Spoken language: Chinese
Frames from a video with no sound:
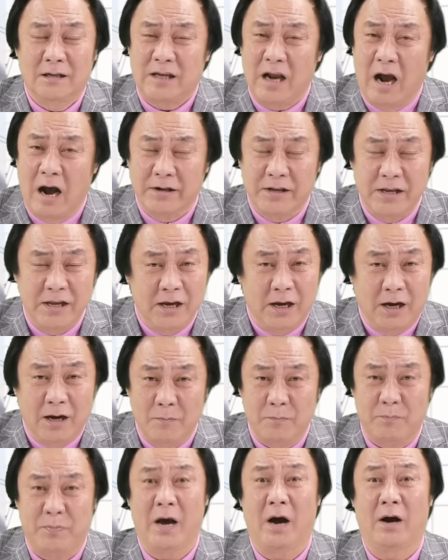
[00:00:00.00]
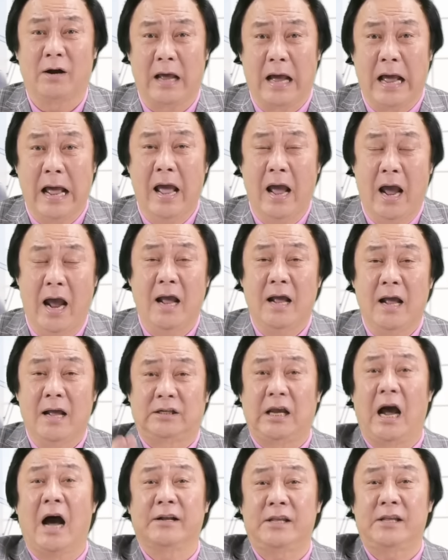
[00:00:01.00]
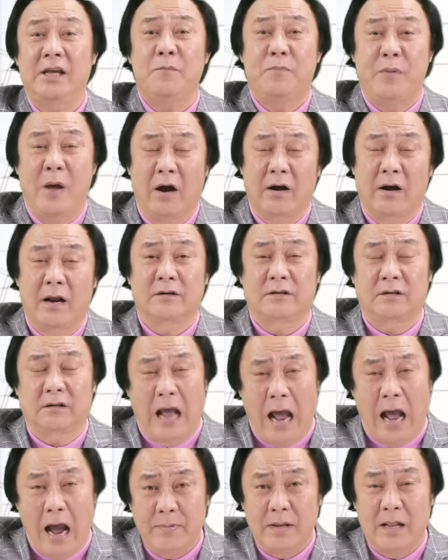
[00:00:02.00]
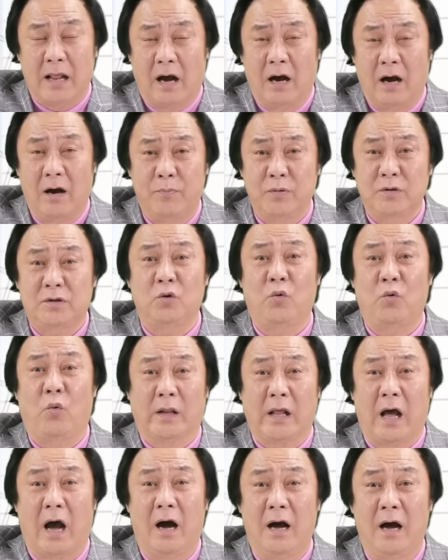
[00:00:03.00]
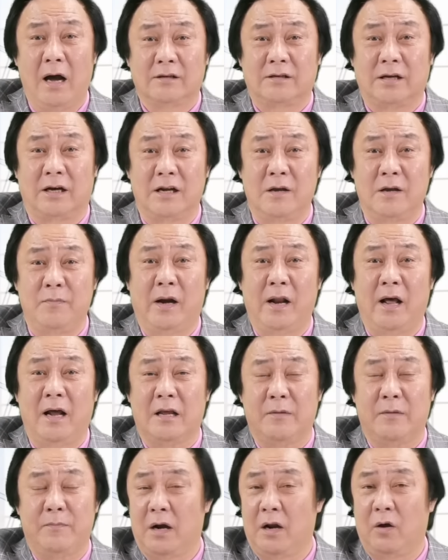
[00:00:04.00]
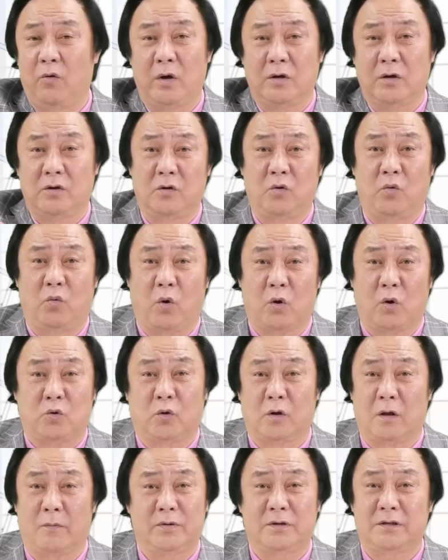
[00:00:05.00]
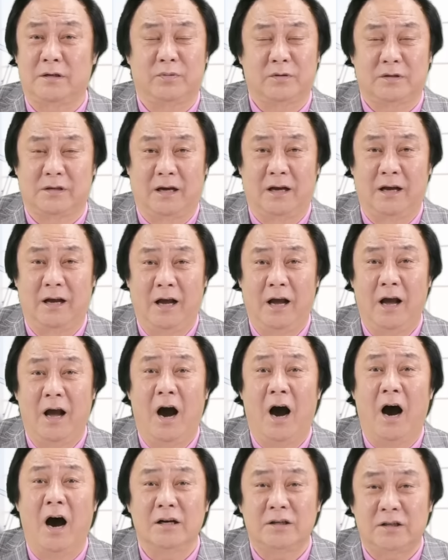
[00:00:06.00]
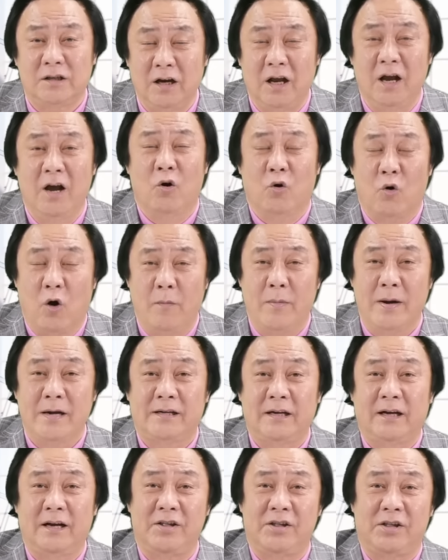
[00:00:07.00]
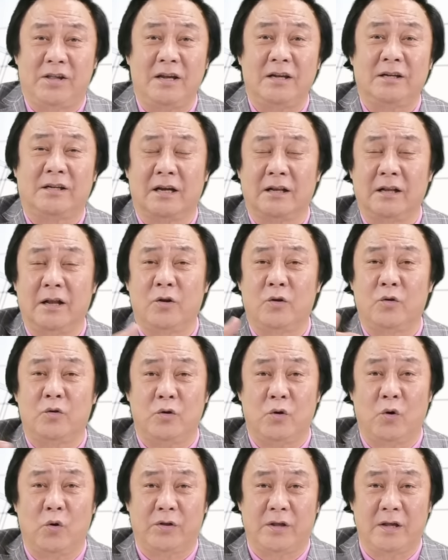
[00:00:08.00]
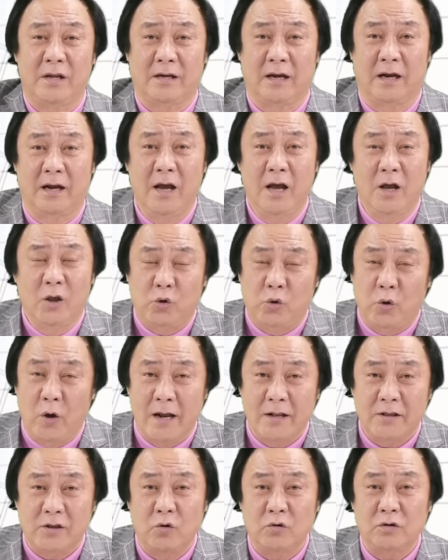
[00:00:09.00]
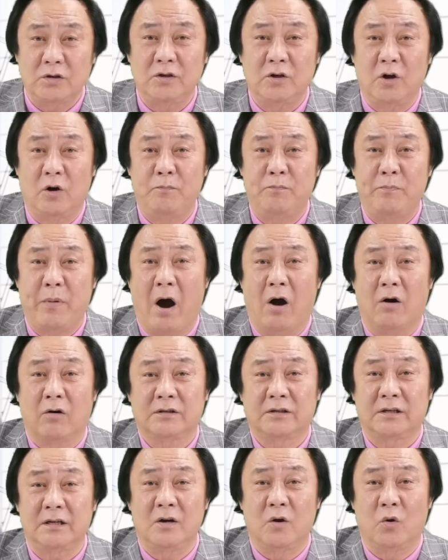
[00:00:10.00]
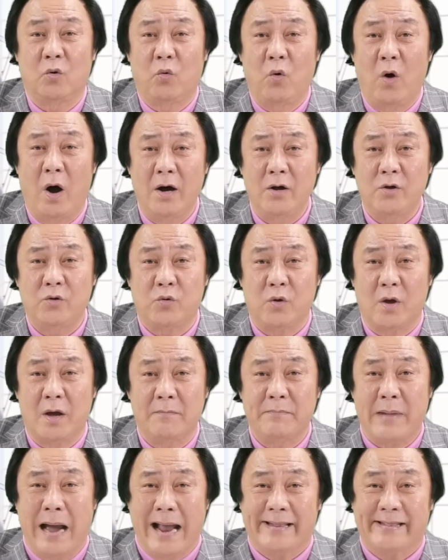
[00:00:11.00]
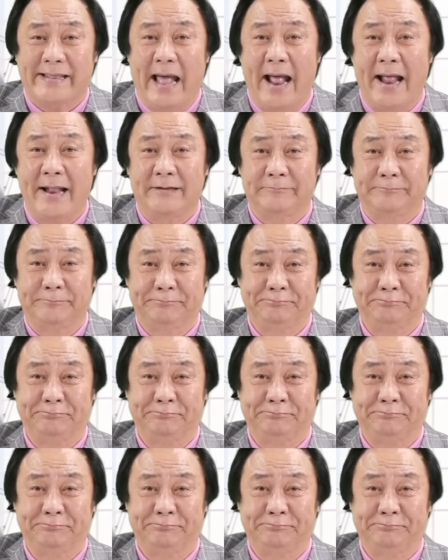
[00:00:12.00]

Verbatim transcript: 场地很漂亮。哎，场地漂亮是他们的，不是我的。场地漂亮，你不要认为说是我做的，不是，不是。而是我们这个行程的旅游行程，全都是由宝胜光学买单，